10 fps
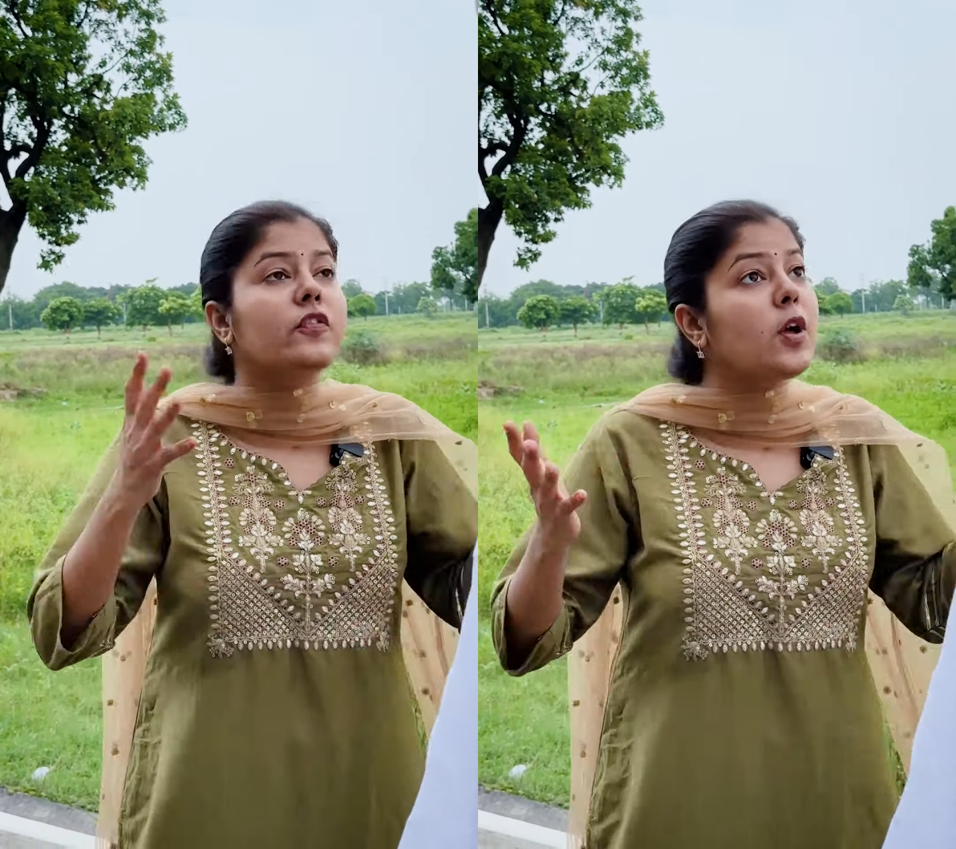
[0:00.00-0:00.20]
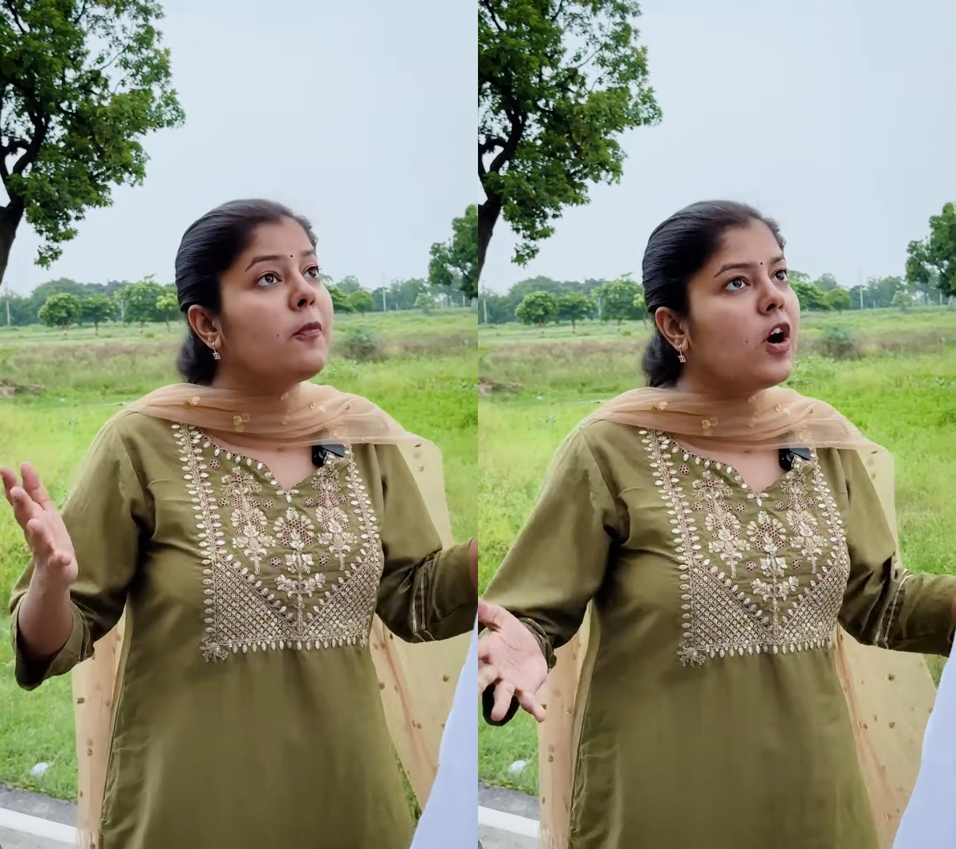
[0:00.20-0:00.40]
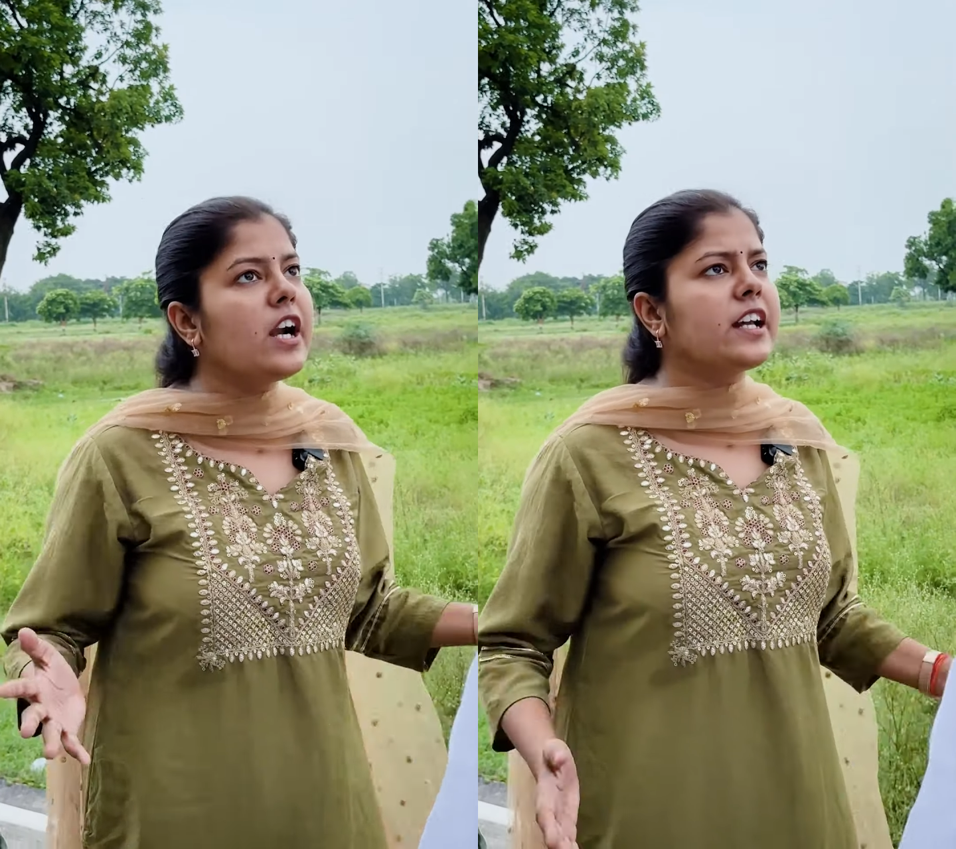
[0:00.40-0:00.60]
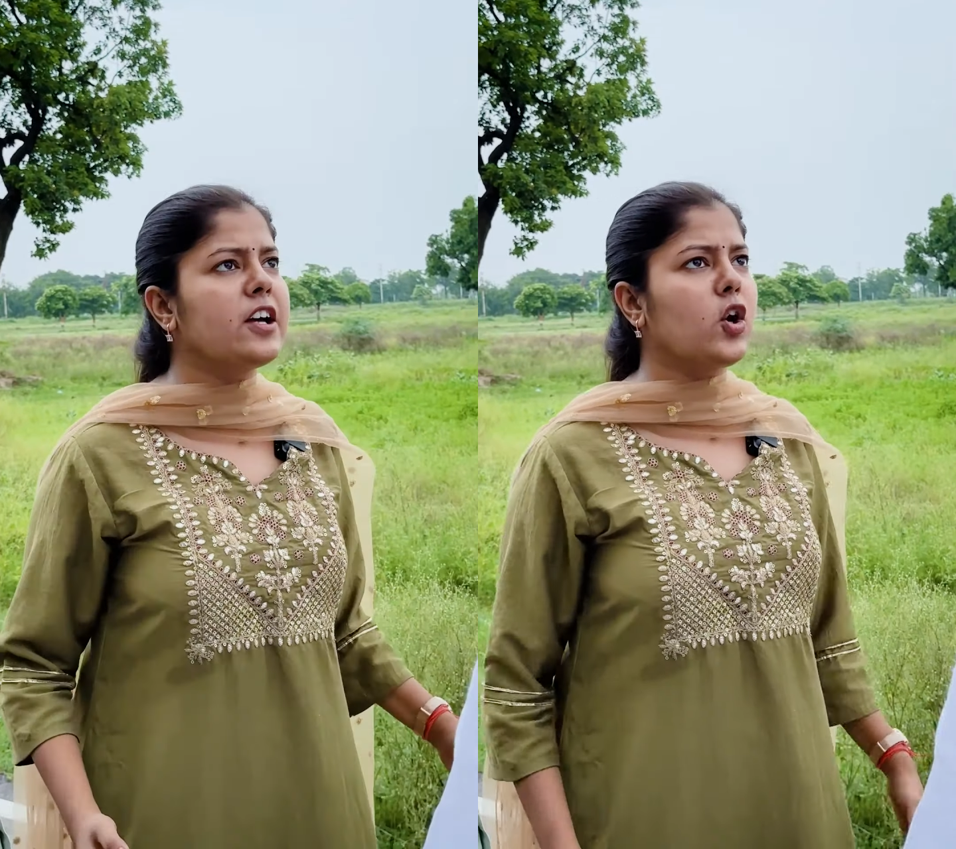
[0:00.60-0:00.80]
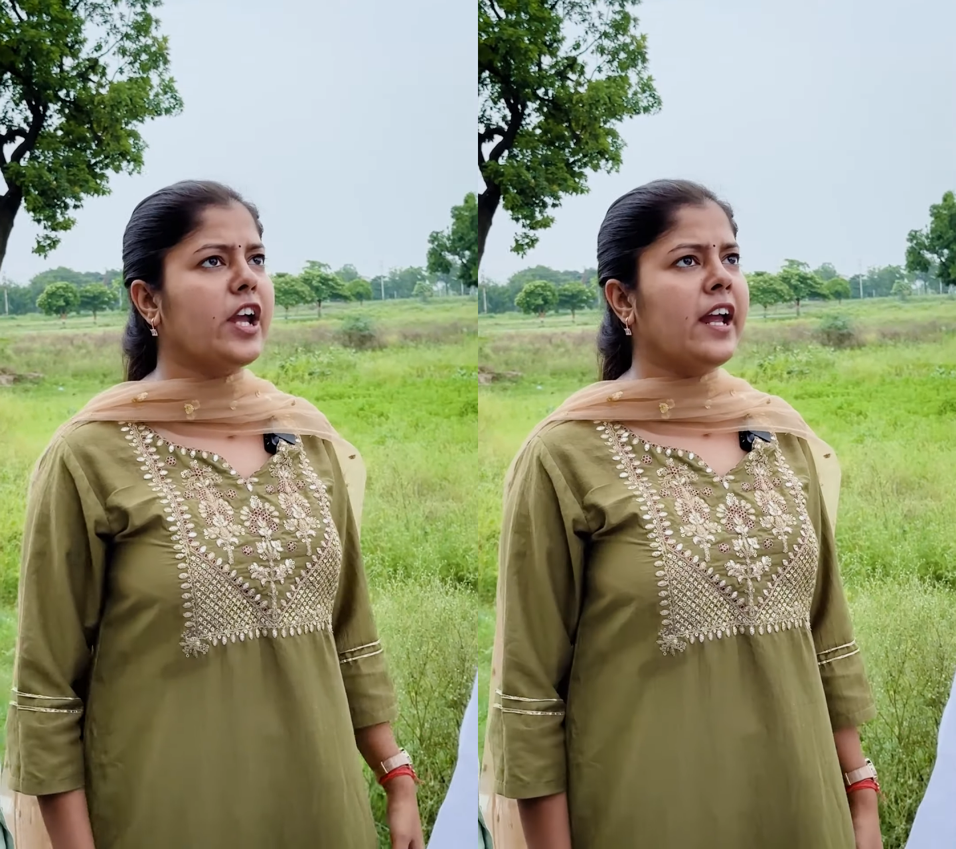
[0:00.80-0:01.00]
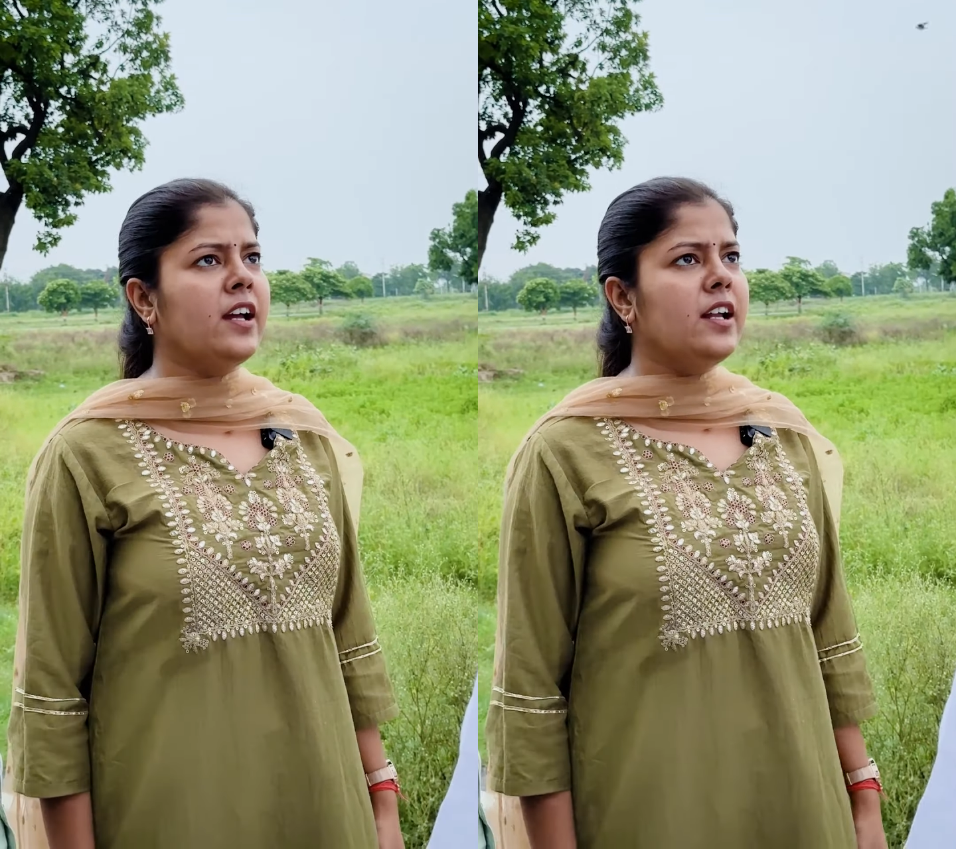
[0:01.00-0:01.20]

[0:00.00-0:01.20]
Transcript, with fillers: ऑफ द वर्ड करोगे